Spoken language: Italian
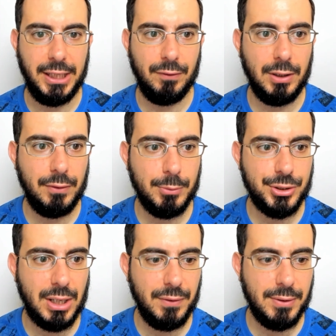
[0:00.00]
Volevo
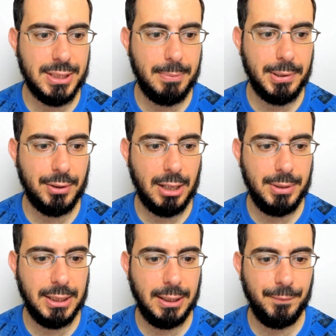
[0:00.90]
mostrarvi questa
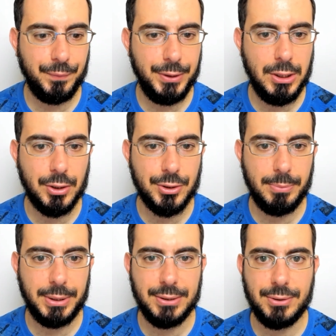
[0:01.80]
panoramica di cose
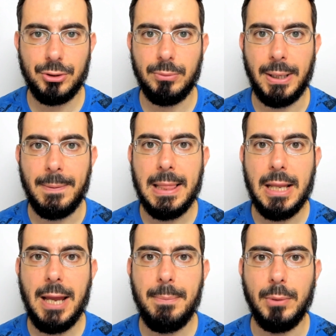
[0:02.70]
perché secondo me
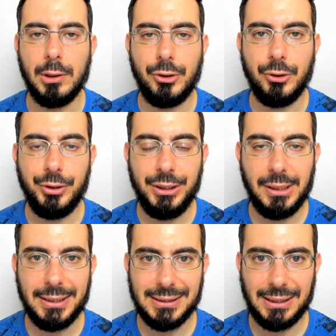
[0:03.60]
è molto
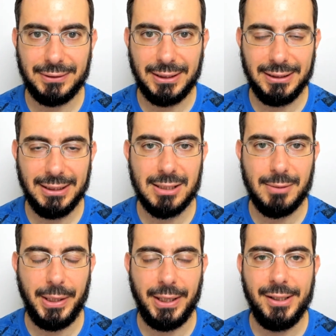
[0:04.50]
interessante da
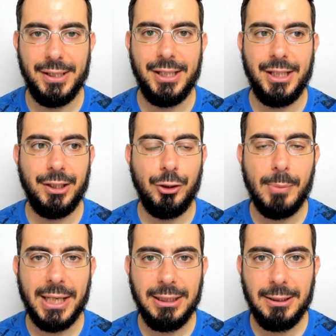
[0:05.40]
sapere.
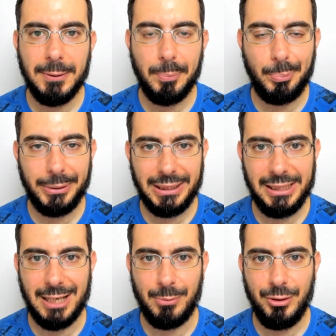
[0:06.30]
Domani
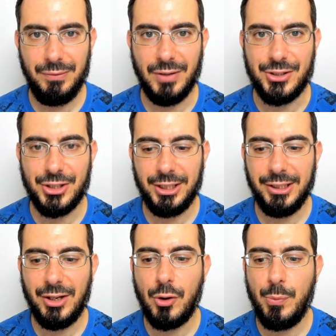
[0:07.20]
parliamo invece
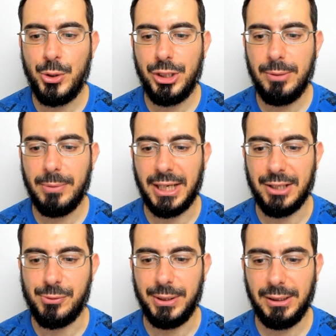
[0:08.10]
del community
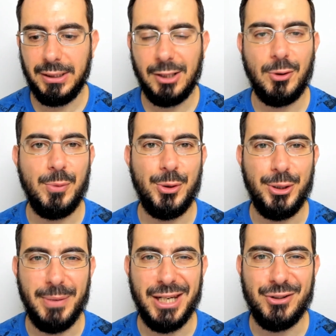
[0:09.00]
management, e del community
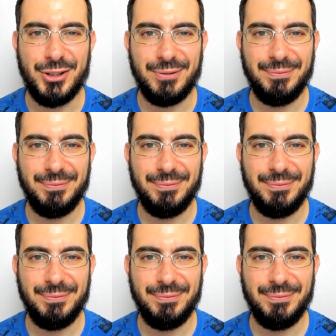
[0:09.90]
manager.